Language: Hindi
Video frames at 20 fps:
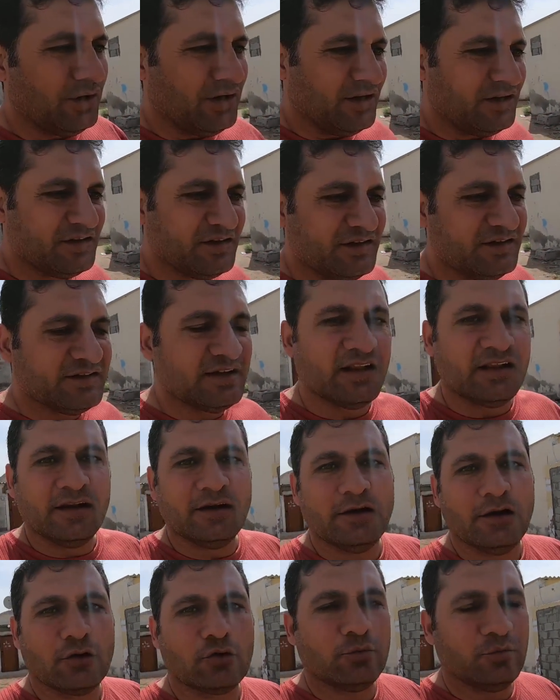इतनी ज़्यादा
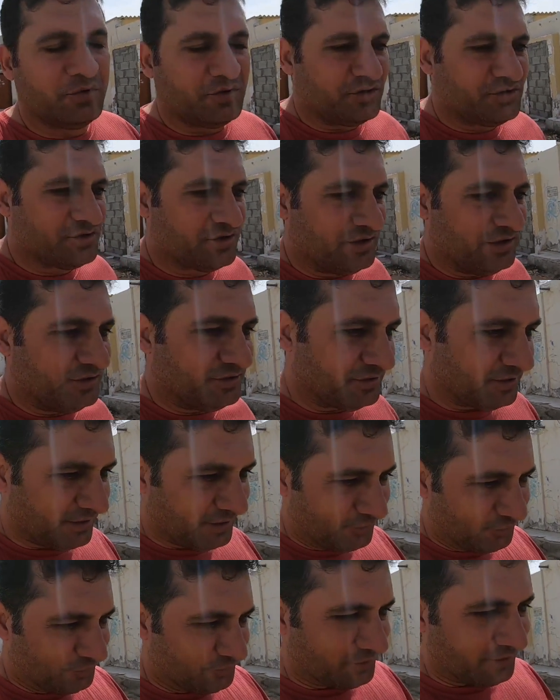डॉक्यूमेंटेशन नहीं
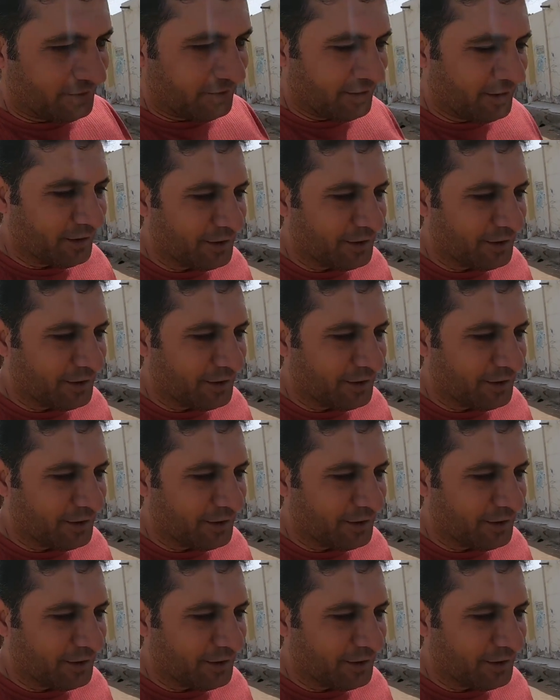चाहिए होती